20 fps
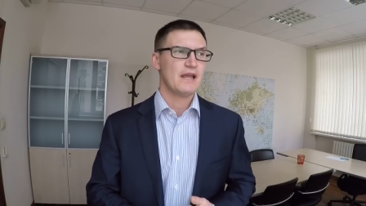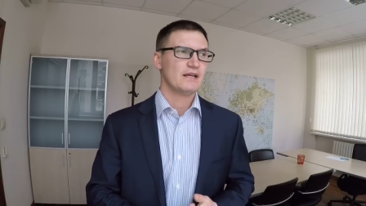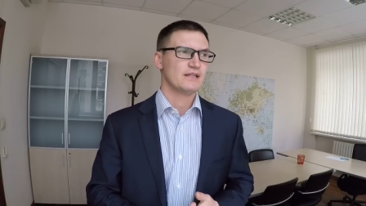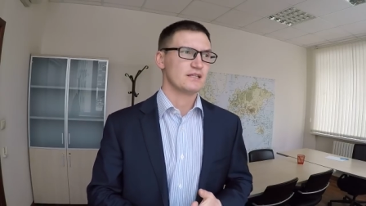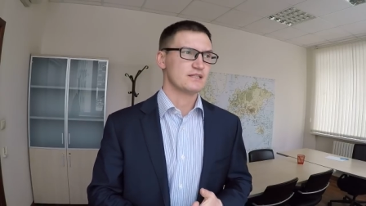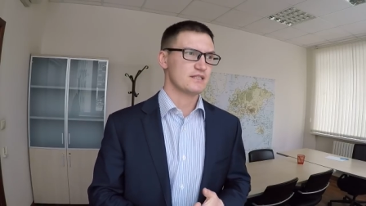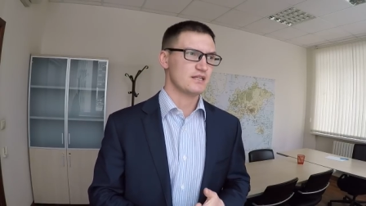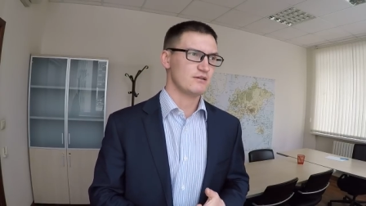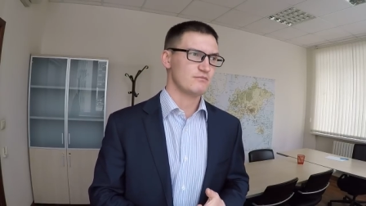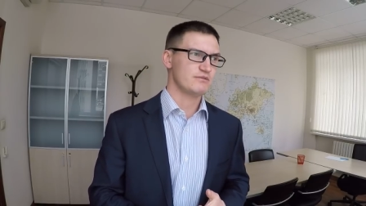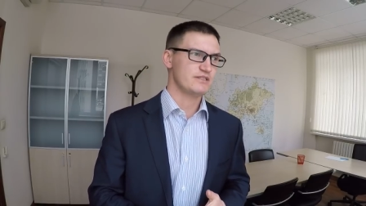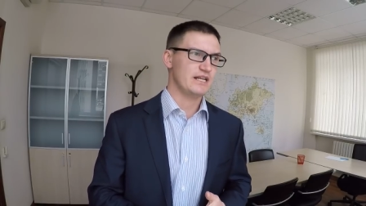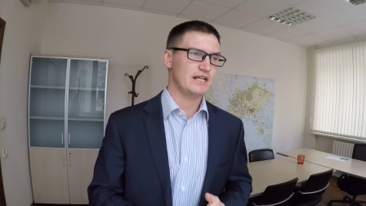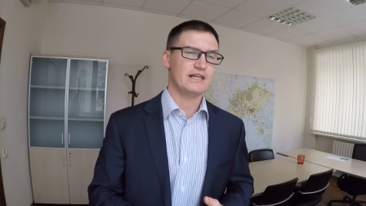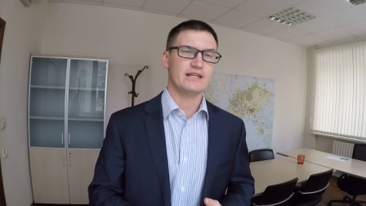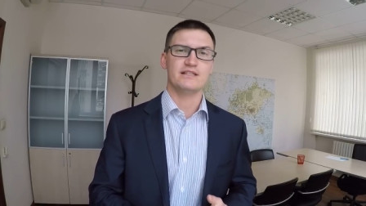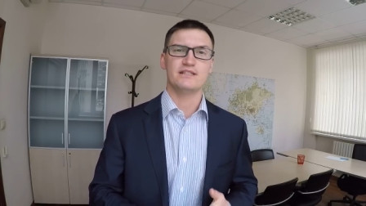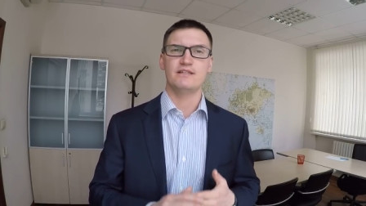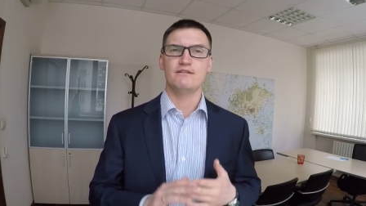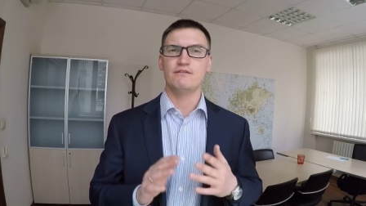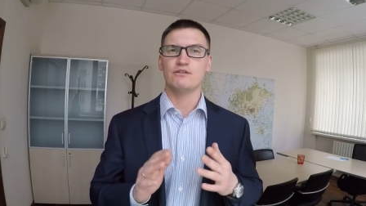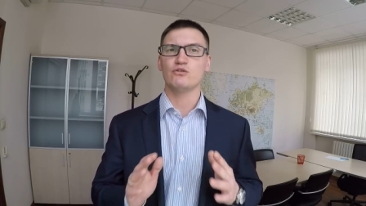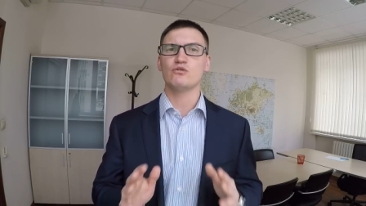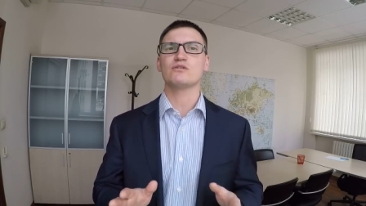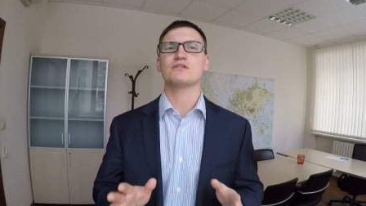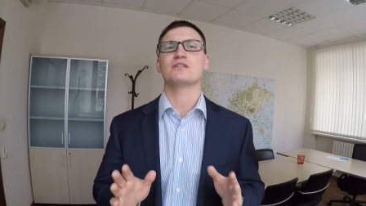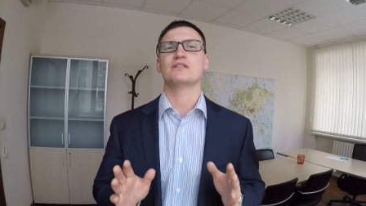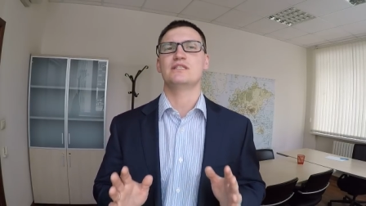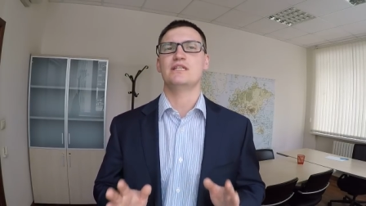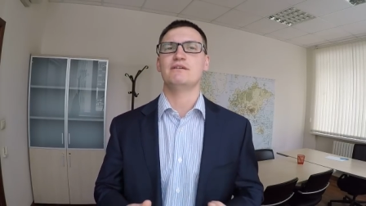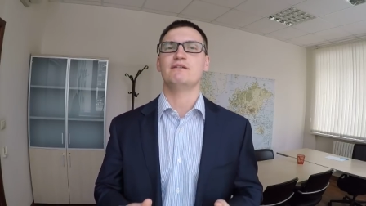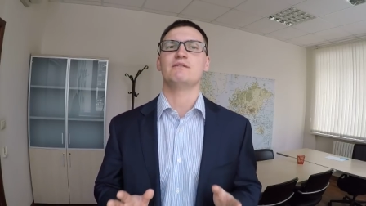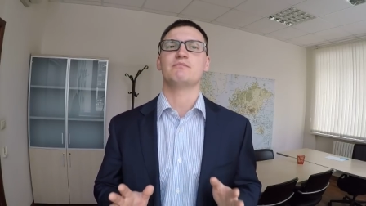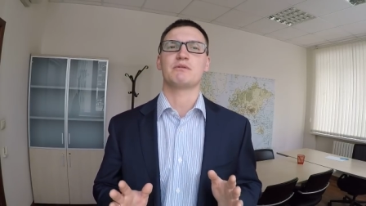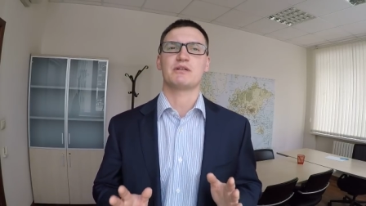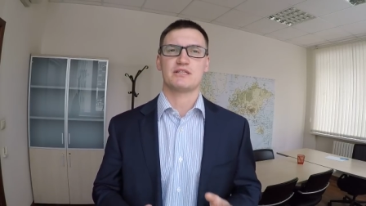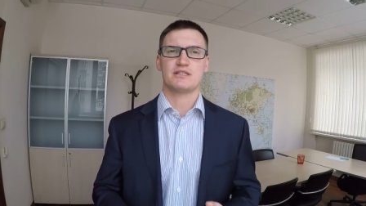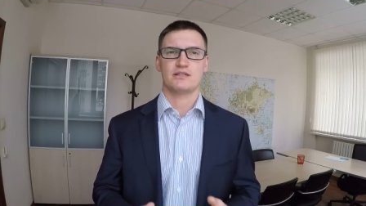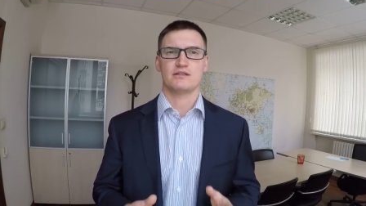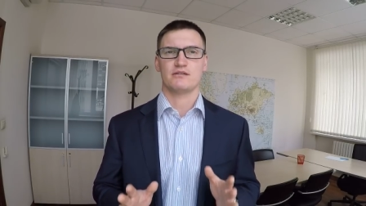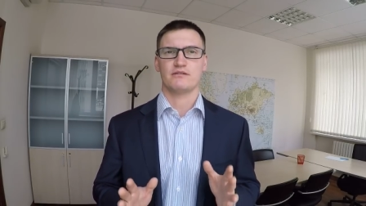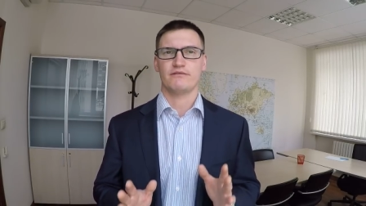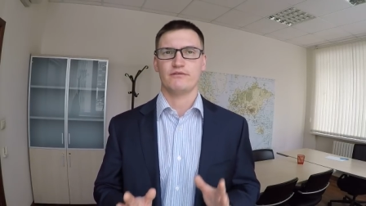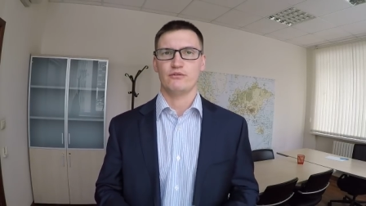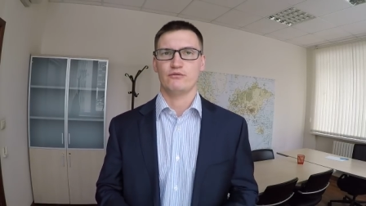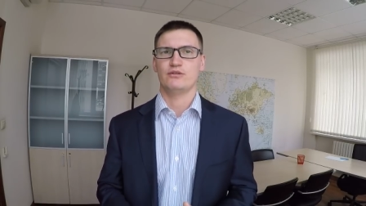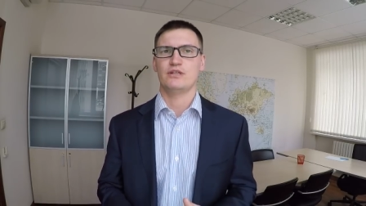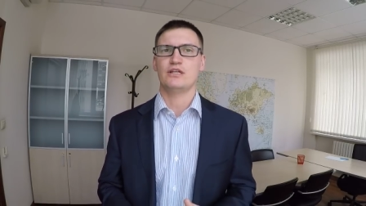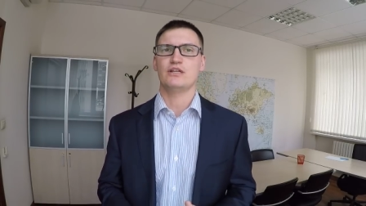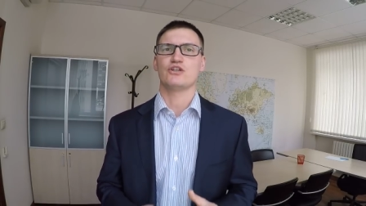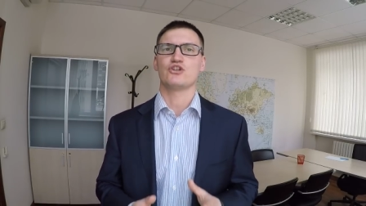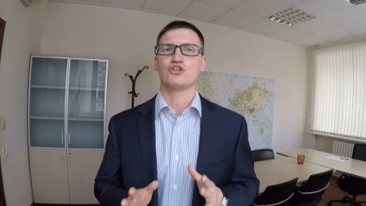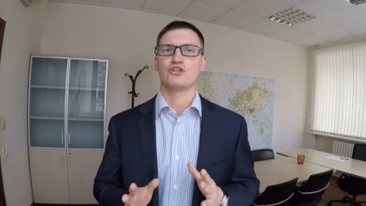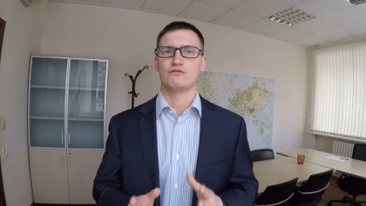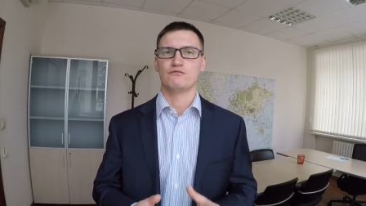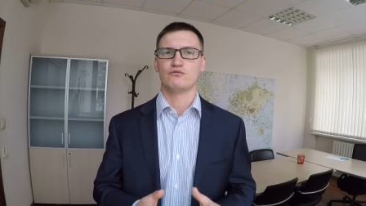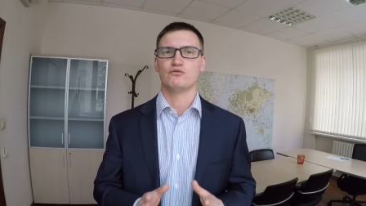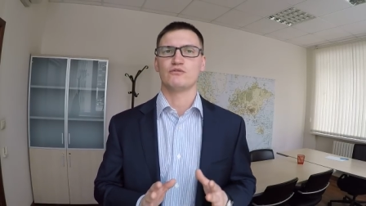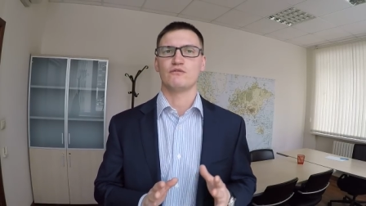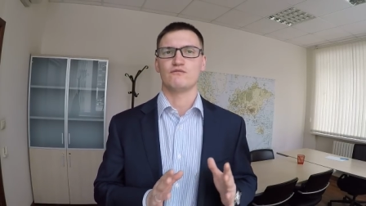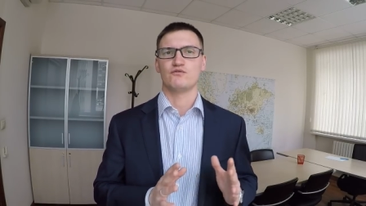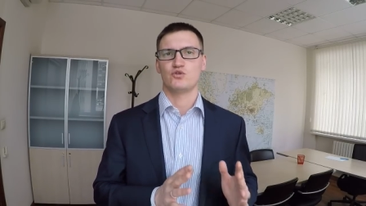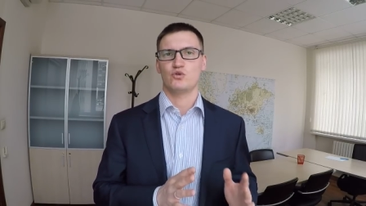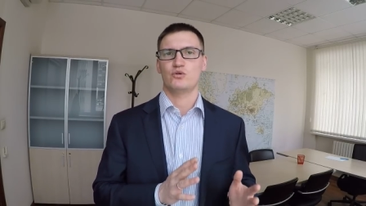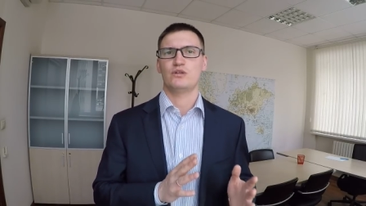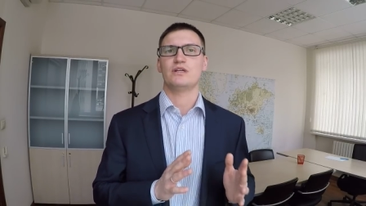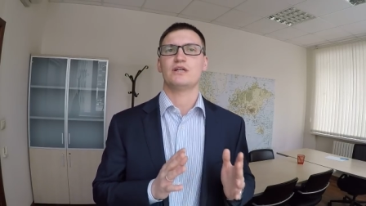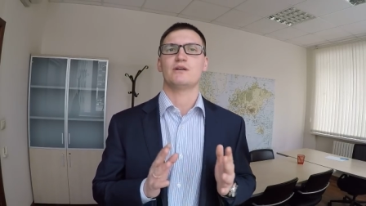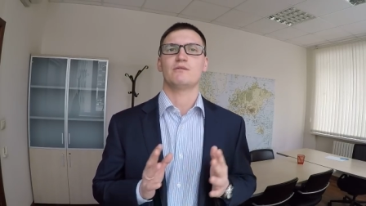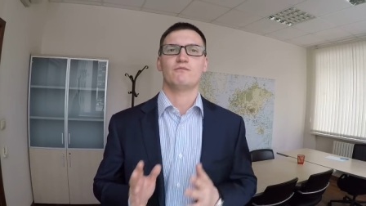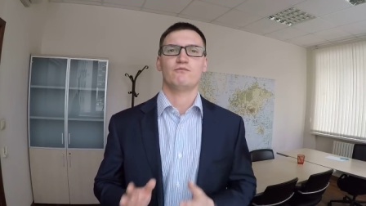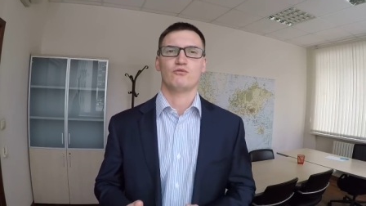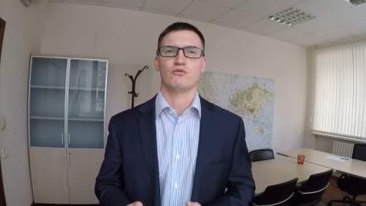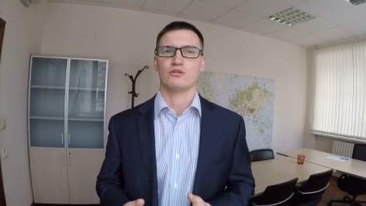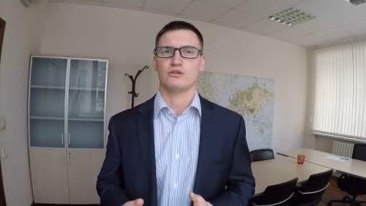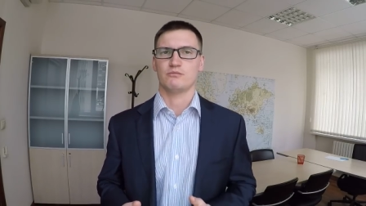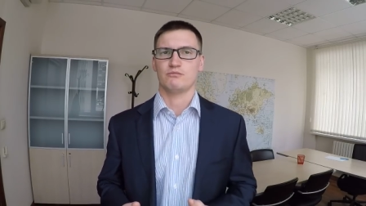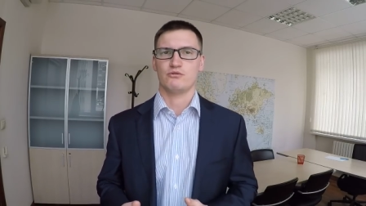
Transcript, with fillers: На самом деле 99% людей живут в зоне комфорта.